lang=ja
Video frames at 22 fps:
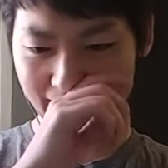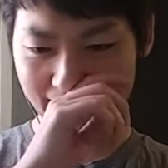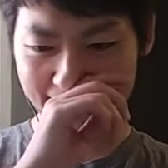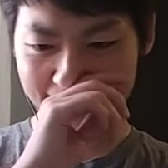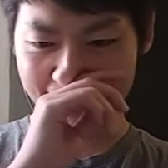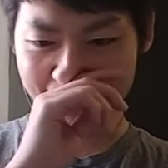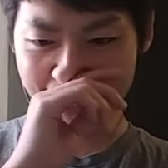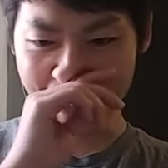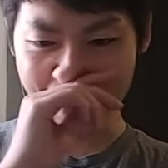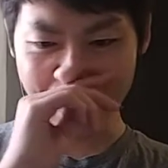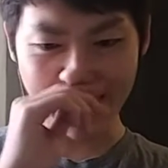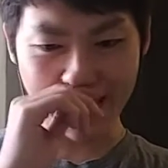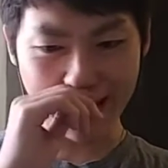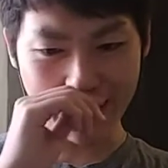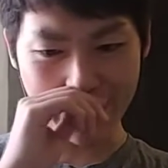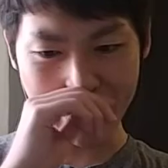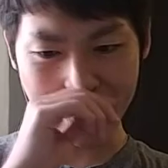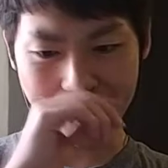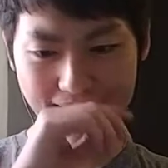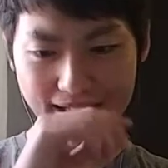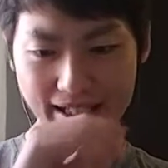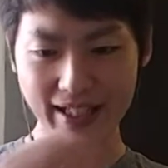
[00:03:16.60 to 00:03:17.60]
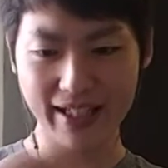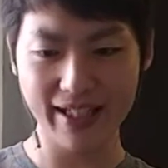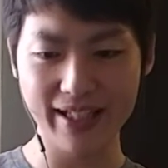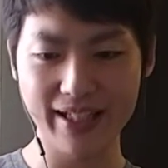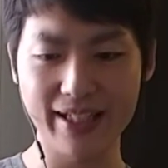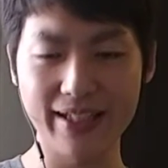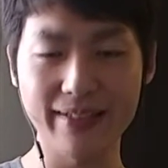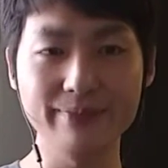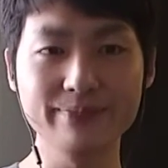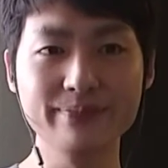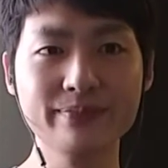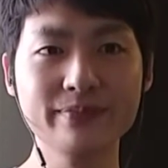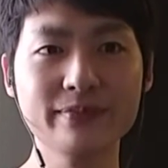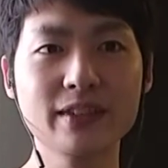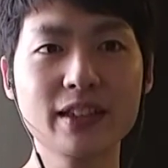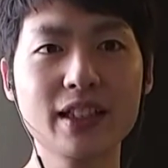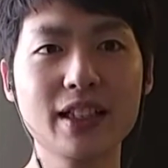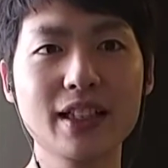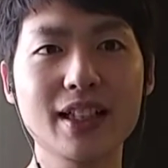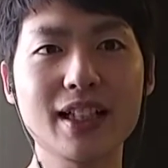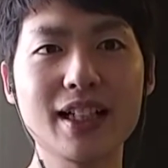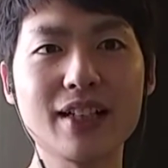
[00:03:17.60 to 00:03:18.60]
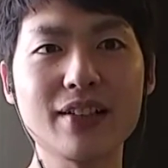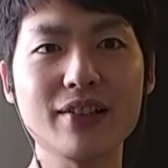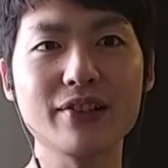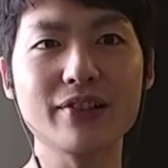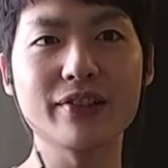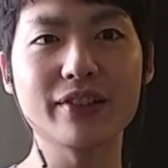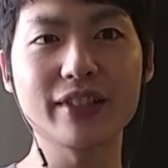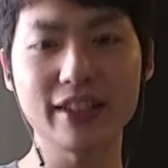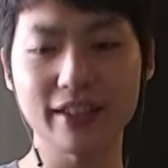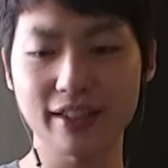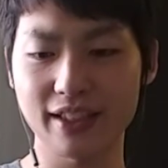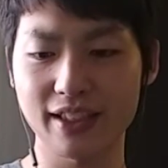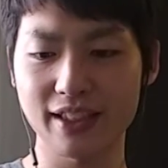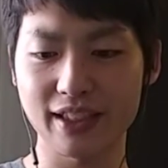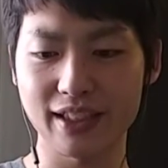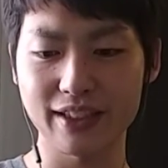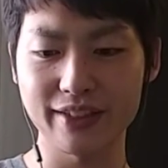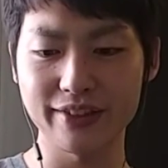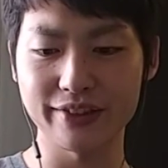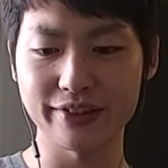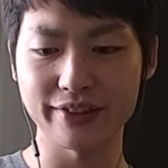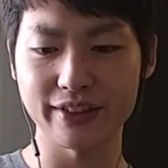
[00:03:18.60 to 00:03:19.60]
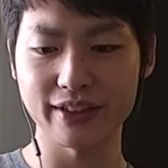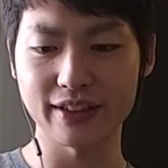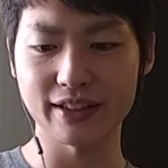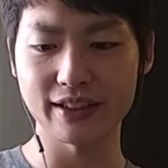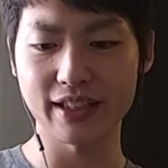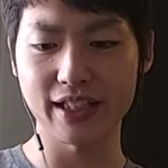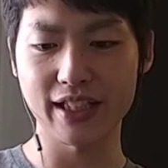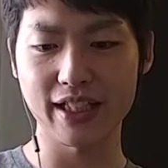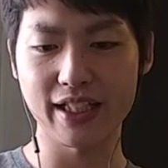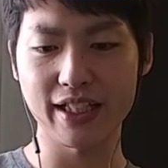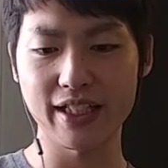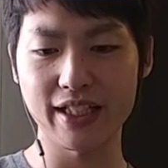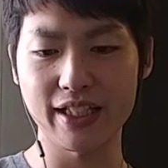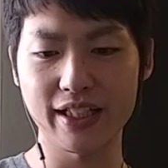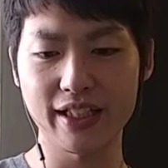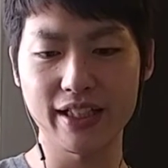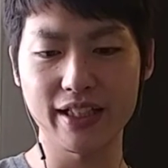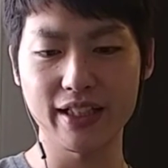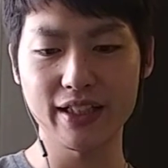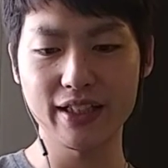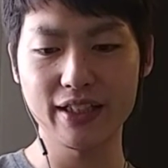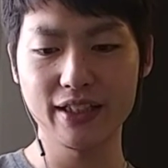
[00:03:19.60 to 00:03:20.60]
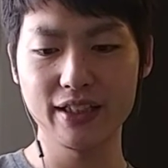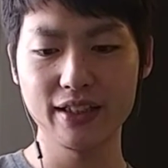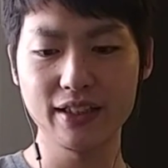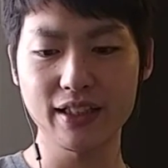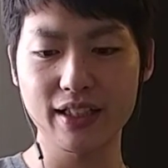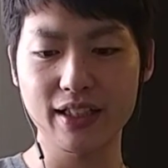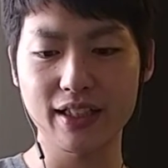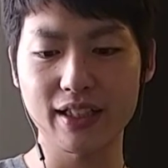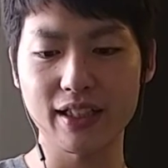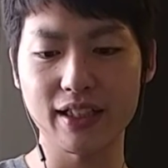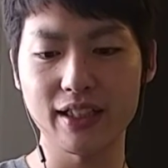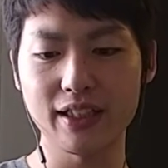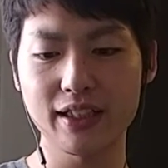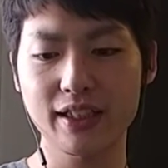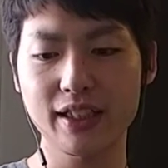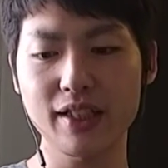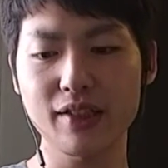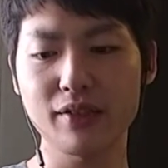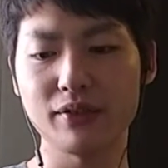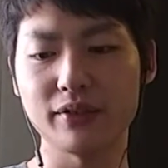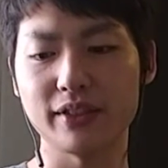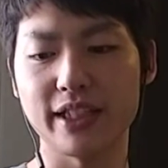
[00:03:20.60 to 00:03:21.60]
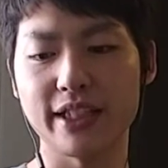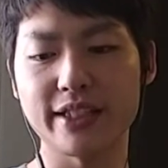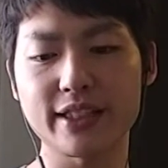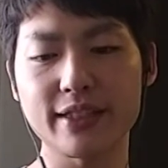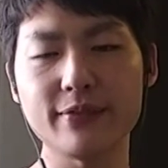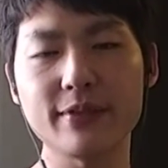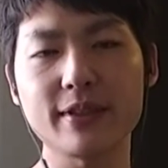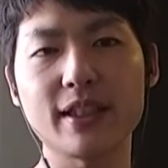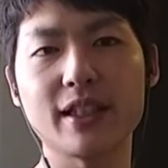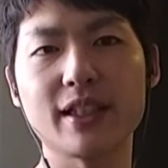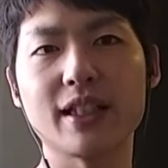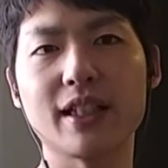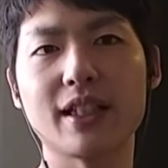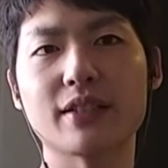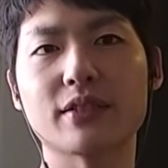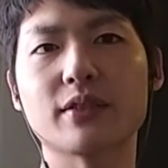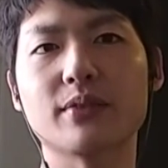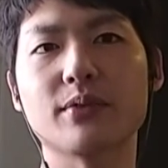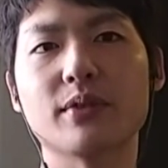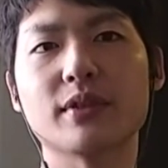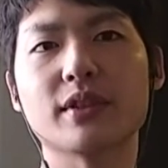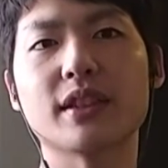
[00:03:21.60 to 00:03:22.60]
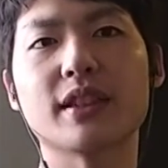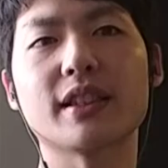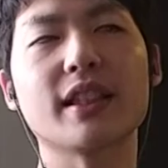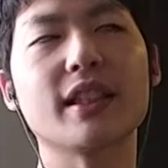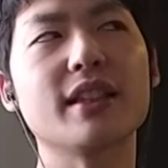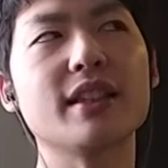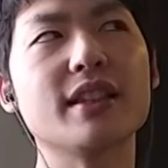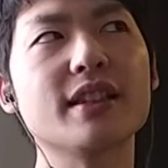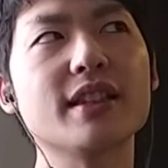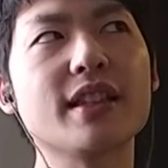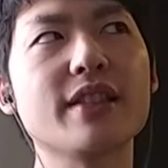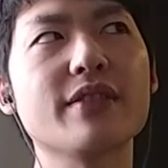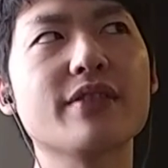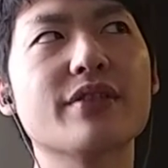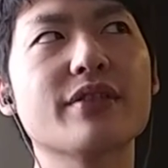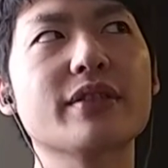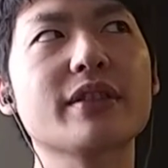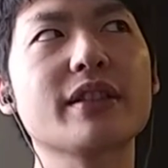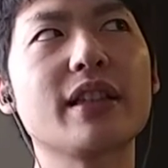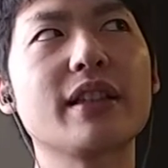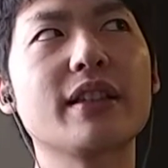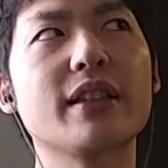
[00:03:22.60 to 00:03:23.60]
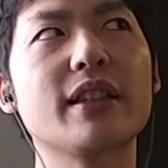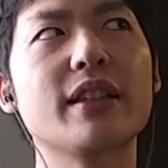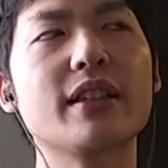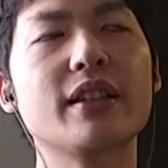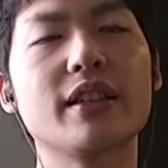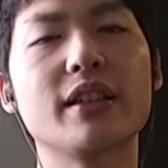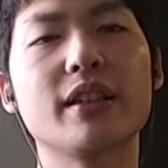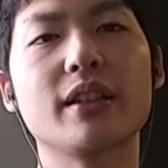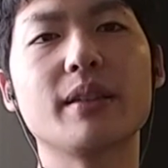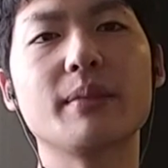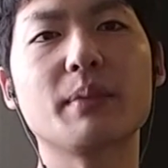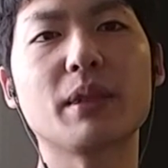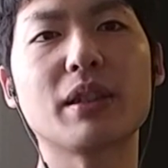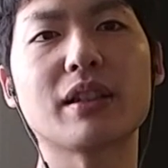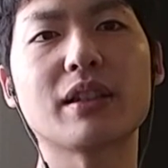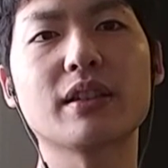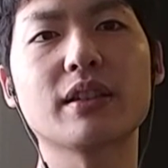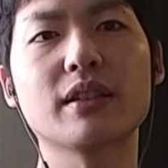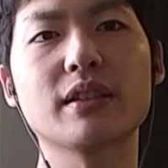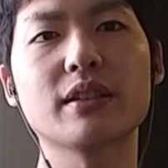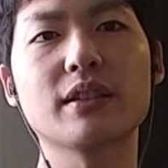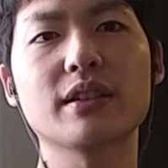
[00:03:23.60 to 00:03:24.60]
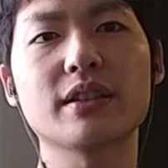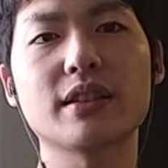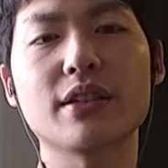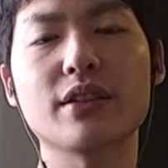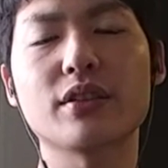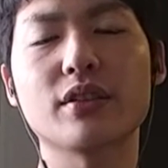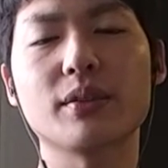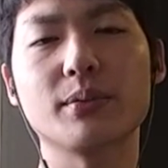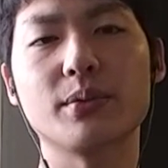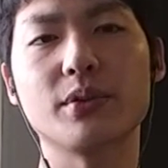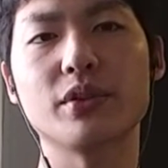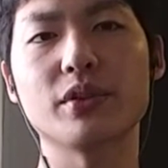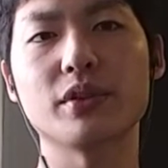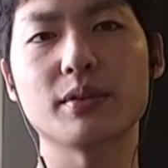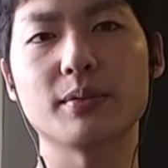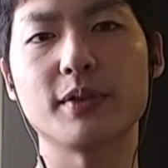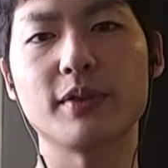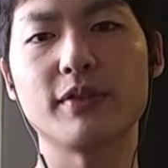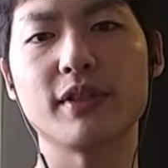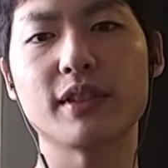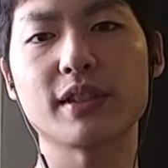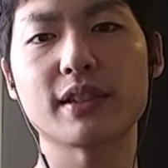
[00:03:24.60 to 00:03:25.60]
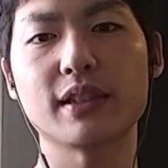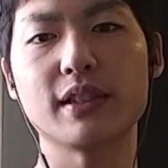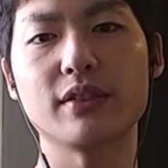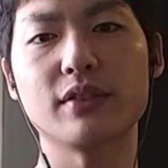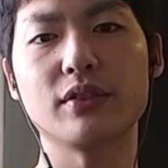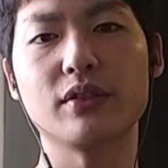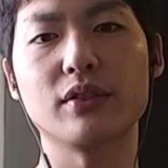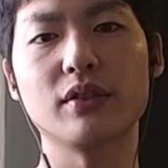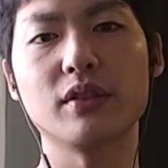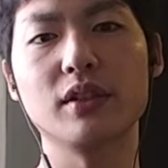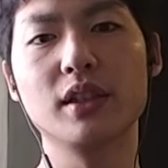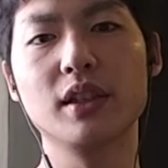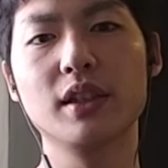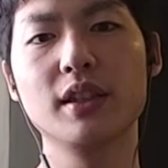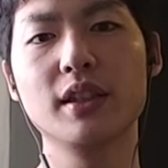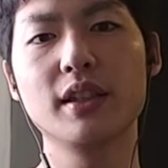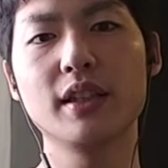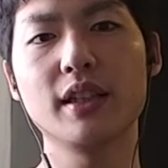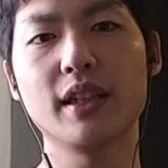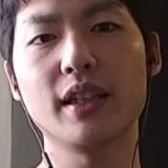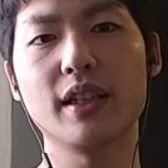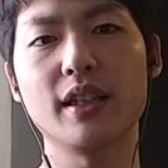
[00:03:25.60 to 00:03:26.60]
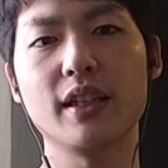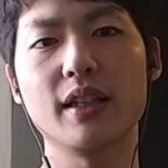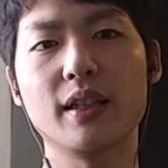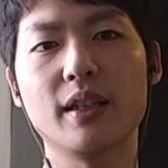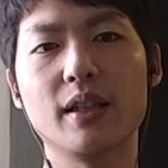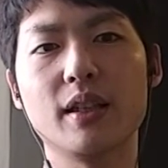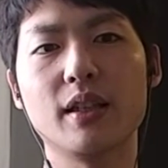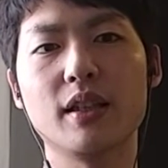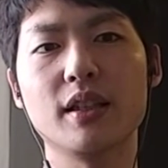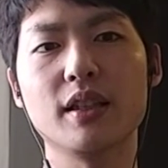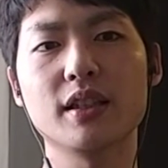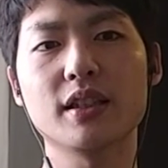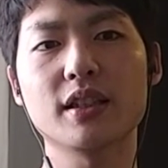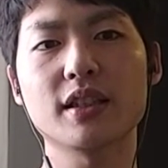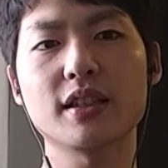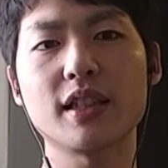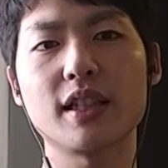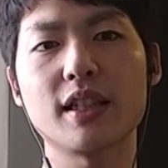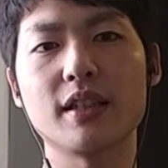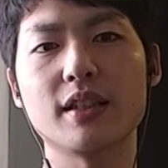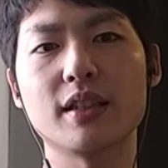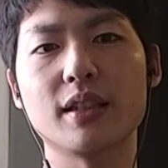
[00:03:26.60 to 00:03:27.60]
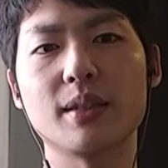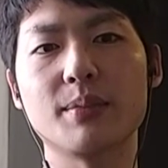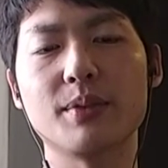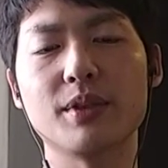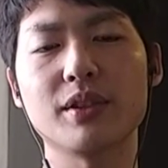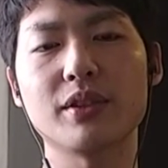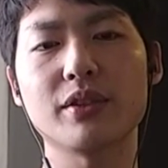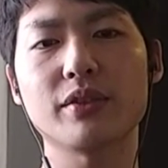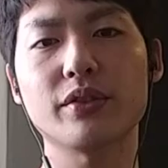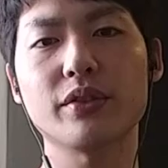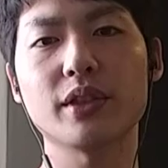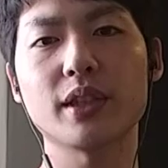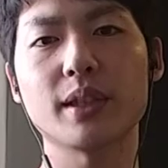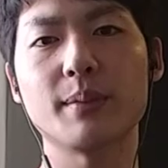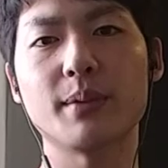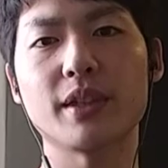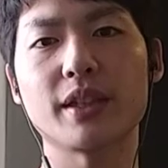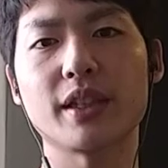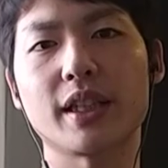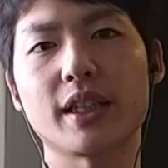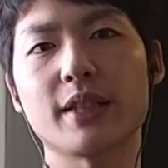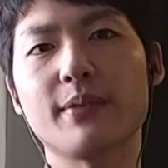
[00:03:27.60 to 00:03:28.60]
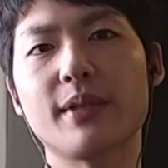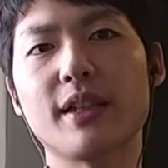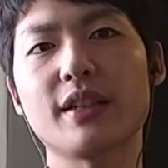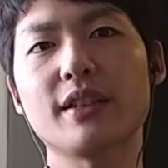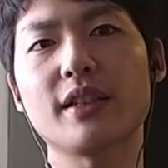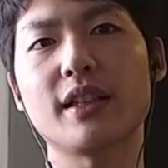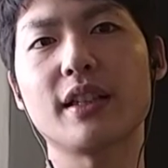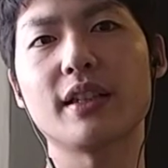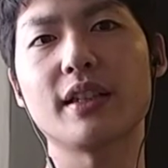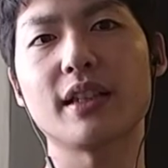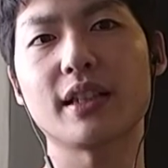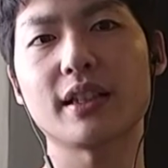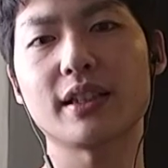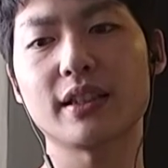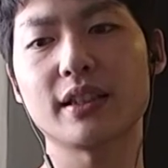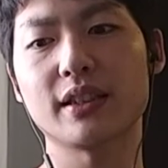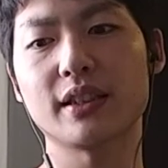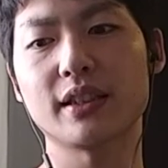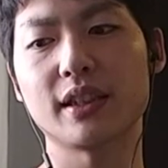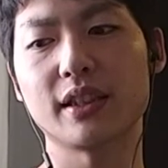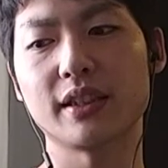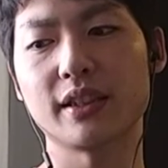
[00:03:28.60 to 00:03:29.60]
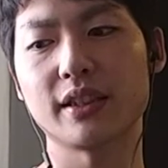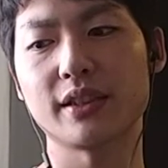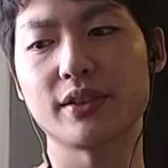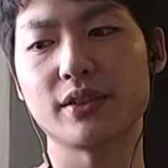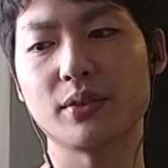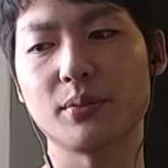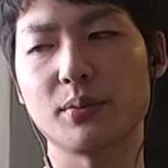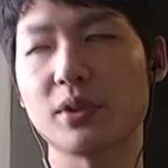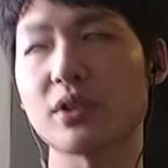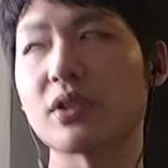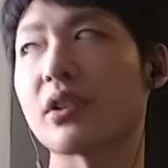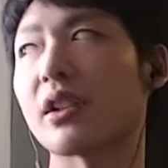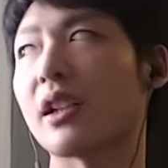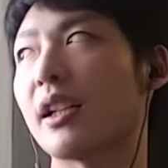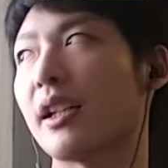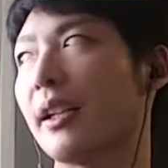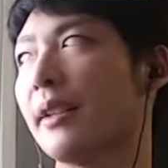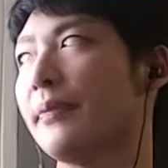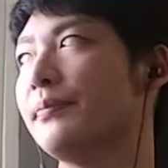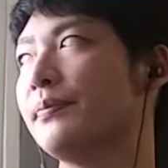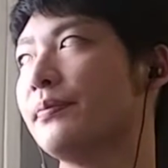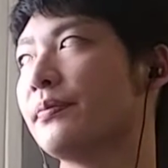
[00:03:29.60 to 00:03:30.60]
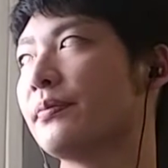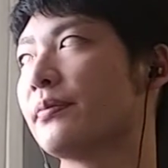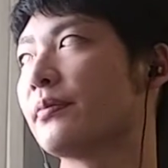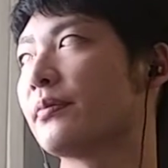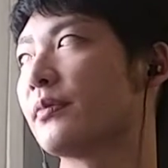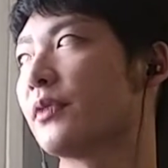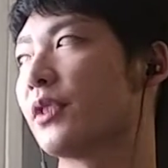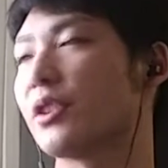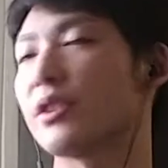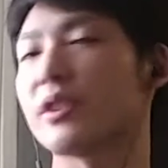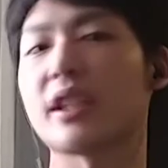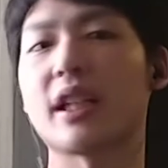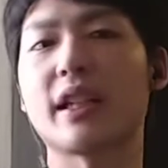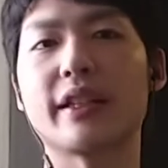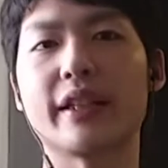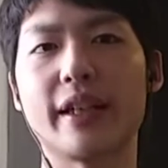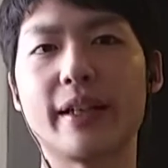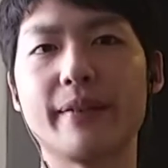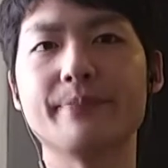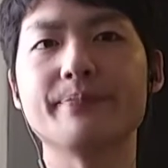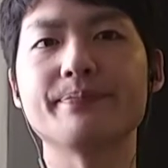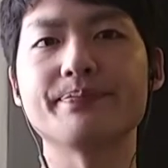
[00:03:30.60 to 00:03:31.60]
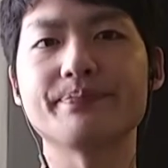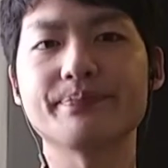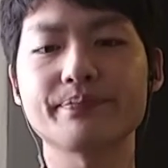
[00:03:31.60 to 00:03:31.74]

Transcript: で、えー、過去の経験から言うとですね、なんか結構デジャブ感があると思ってて、にせんじゅうさんねんに、まあ知ってる人も多いと思いますけど、えー、いちねんでビットコインがまあひゃくばいくらいになったんですよ。もっとかな、じゅうさんね